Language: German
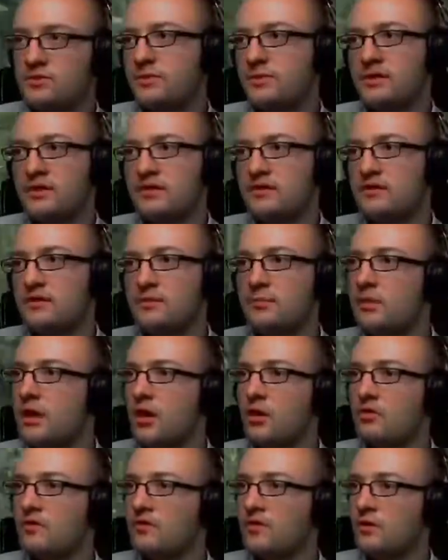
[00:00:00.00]
spiele ich die
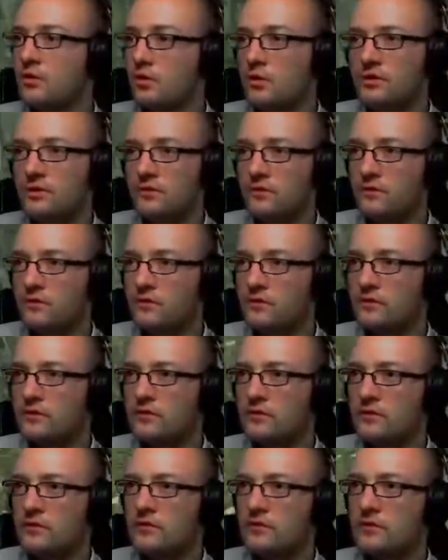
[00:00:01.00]
Pausen los
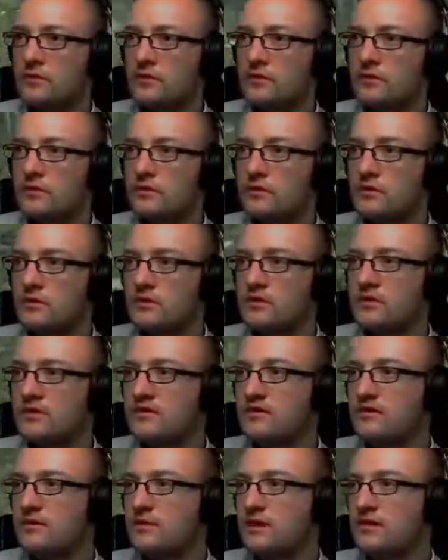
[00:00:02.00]
und äh,
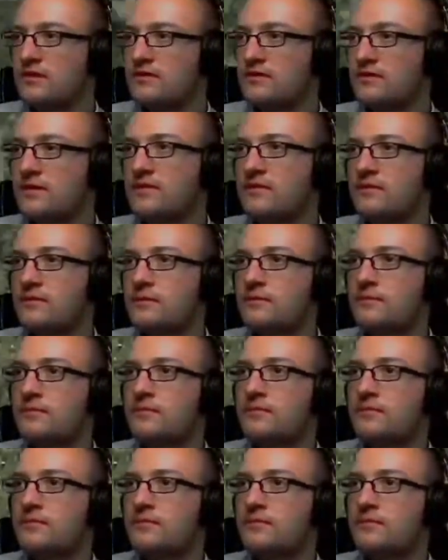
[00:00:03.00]
nix lieber als das.